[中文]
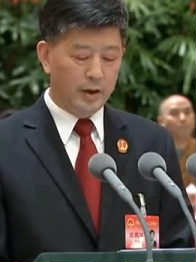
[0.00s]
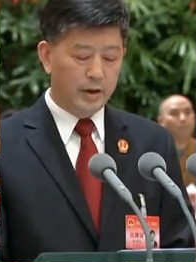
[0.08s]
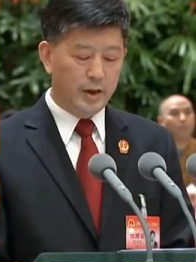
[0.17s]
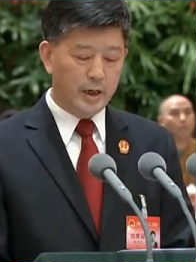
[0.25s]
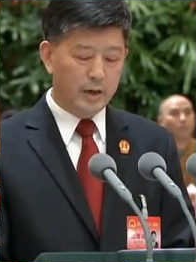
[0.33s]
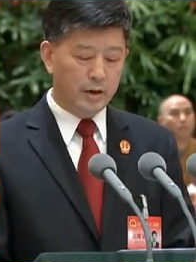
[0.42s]

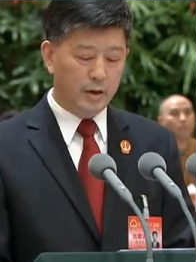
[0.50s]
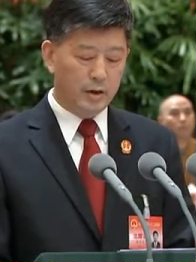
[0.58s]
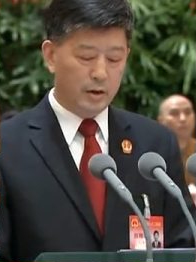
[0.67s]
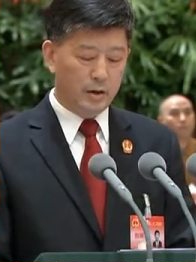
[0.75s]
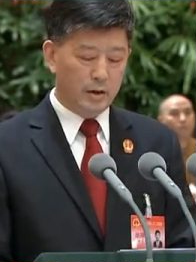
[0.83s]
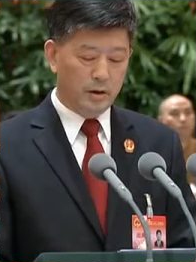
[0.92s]
坚持
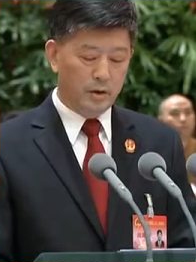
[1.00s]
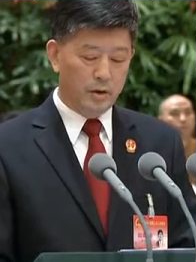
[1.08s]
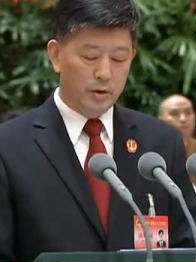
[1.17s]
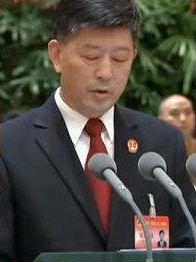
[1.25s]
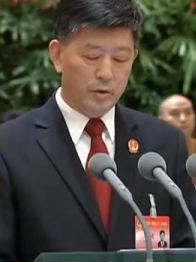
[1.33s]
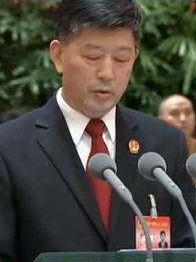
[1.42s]

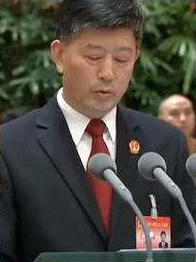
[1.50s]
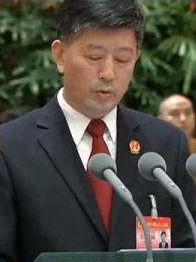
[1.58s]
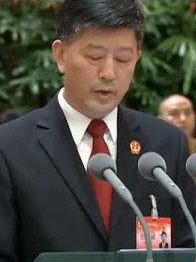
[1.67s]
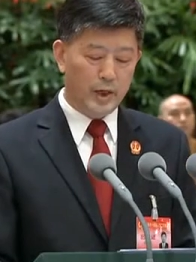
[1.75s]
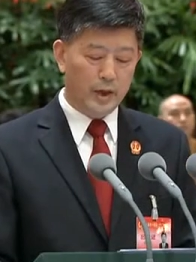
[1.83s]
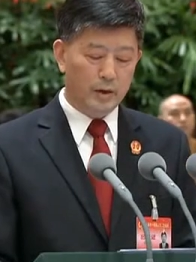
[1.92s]

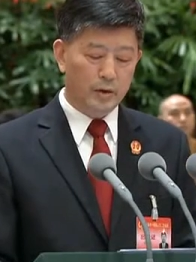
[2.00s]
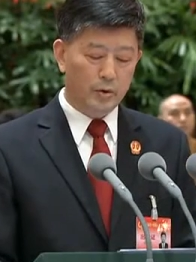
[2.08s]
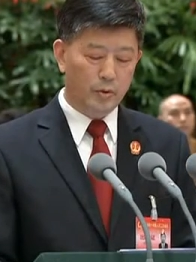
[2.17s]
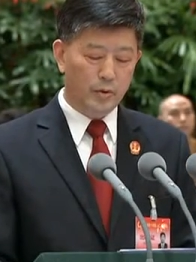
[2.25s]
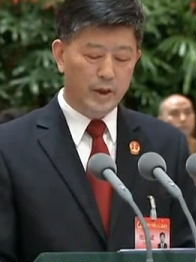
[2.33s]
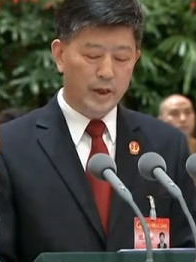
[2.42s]
从
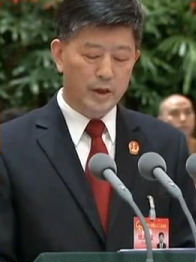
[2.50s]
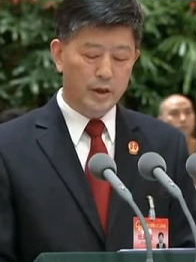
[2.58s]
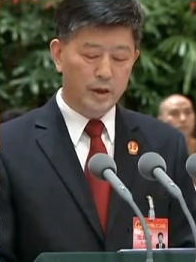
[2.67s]
严